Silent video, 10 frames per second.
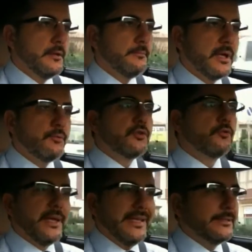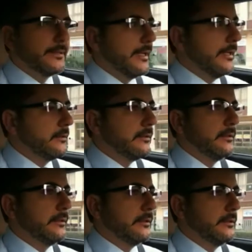Ma qui subentra
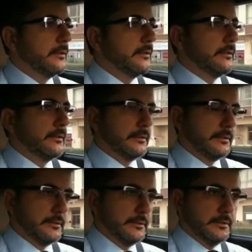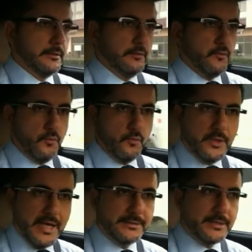eh,
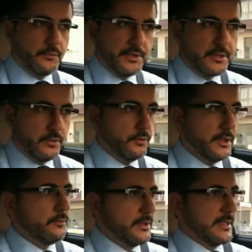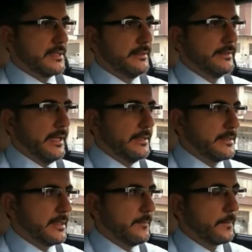un'altra questione in questa
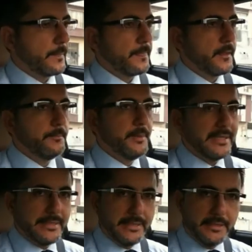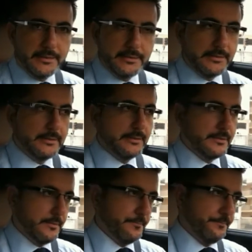sentenza, perché
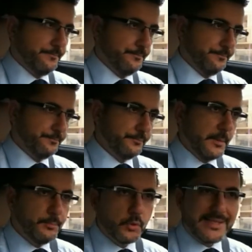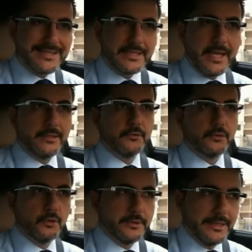eh, pur
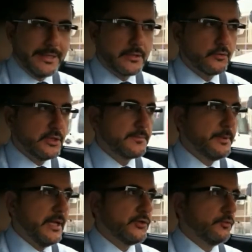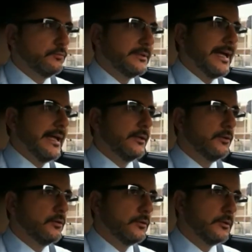essendo nel caso di specie un
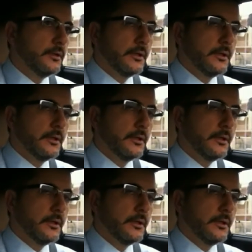danno